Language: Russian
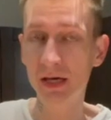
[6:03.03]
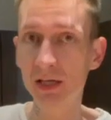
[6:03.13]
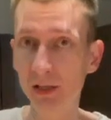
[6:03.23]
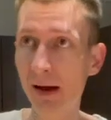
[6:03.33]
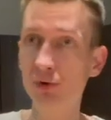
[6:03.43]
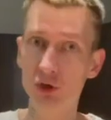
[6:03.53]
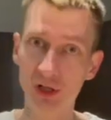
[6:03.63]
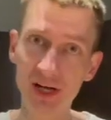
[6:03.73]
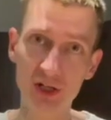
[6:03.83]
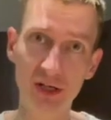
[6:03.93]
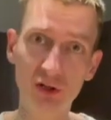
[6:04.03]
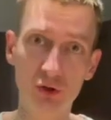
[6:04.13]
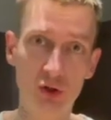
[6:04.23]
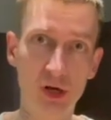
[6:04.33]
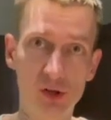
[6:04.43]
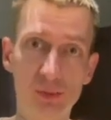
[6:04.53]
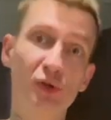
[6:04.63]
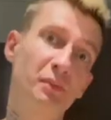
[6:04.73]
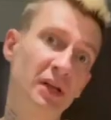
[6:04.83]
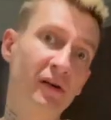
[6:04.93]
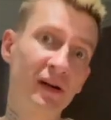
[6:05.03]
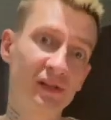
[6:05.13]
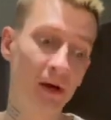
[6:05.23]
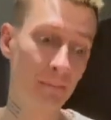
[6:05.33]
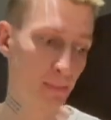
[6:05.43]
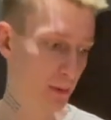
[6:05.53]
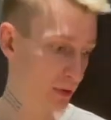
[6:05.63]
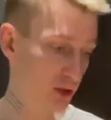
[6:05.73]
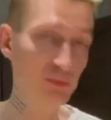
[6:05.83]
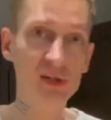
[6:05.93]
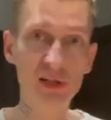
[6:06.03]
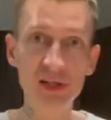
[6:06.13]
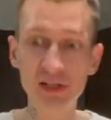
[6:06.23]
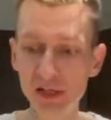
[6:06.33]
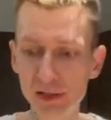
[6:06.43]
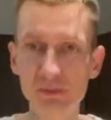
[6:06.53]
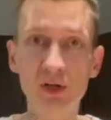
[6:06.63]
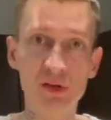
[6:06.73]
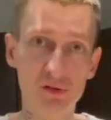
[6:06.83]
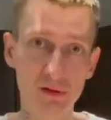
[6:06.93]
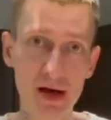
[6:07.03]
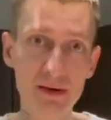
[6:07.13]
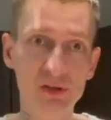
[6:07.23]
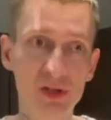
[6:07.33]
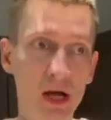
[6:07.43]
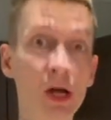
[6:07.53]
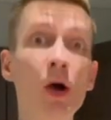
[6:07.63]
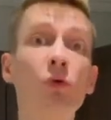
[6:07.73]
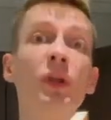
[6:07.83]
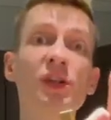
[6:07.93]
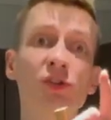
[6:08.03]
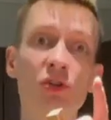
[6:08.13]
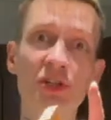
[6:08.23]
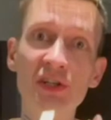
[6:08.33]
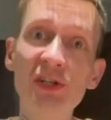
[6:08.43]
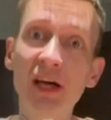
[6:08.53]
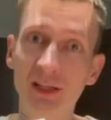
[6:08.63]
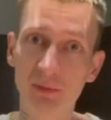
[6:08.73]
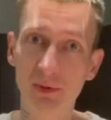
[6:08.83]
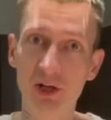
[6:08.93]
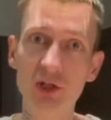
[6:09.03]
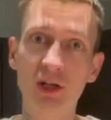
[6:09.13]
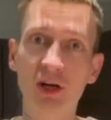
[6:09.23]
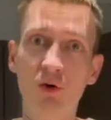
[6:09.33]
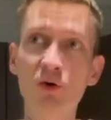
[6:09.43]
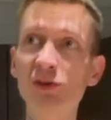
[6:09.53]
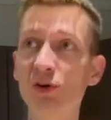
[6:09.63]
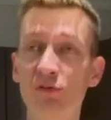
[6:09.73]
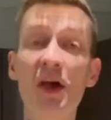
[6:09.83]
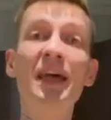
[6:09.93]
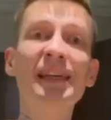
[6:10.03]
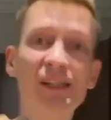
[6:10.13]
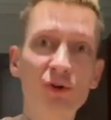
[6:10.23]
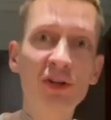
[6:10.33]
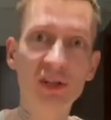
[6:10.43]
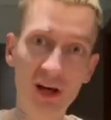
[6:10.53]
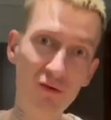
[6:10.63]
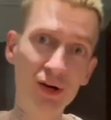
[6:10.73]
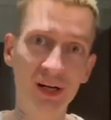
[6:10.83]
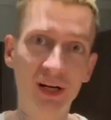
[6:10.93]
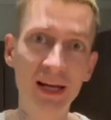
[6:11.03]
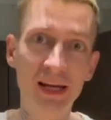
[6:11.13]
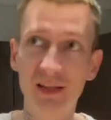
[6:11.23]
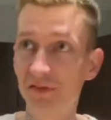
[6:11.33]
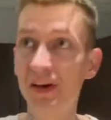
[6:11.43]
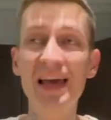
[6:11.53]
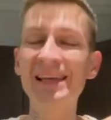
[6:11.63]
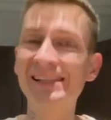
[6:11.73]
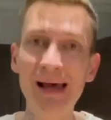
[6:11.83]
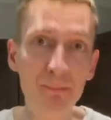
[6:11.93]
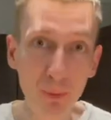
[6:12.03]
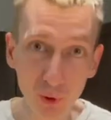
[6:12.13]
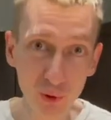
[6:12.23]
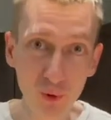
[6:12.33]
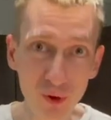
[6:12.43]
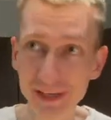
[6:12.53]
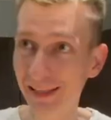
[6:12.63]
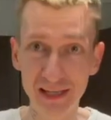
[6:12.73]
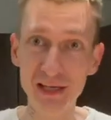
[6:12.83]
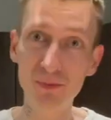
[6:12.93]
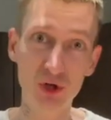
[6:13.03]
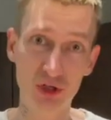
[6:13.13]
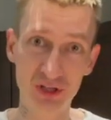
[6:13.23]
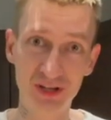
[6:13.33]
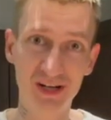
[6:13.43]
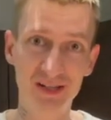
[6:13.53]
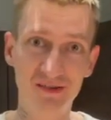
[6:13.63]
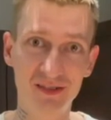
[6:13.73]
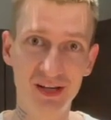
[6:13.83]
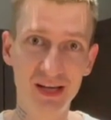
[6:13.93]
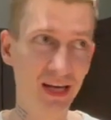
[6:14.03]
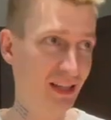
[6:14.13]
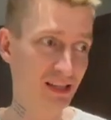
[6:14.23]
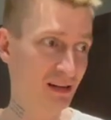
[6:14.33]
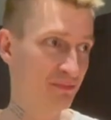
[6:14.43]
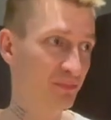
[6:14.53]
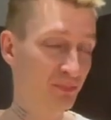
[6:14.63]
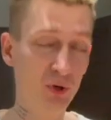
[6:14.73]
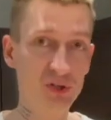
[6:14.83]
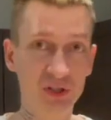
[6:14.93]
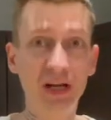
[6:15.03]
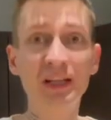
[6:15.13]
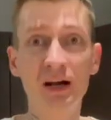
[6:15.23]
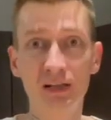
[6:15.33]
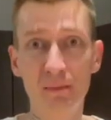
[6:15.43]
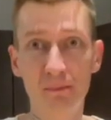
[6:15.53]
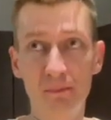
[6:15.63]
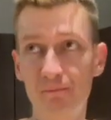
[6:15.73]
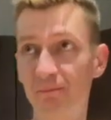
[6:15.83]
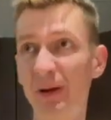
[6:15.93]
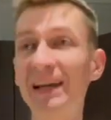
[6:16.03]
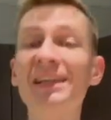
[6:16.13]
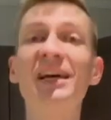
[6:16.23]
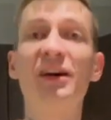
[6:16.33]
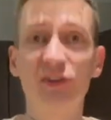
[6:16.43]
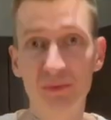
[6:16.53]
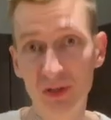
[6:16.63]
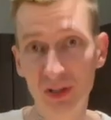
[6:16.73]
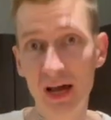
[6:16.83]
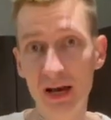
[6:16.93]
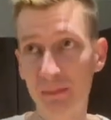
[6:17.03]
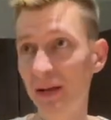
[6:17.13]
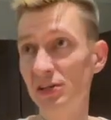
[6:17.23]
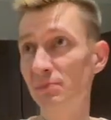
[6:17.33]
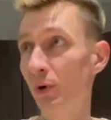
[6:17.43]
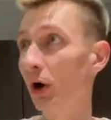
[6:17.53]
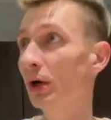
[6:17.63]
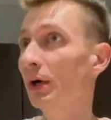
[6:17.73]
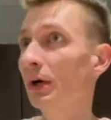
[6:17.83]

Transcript: и там уже дальше они начинают, собственно, продаваться. Поэтому следите, мы развиваемся. У нас уже десятки положительных отзывов и сотни довольных клиентов. За полгода это не может не радовать. Это просто когда к нам прилетают комментарии по типу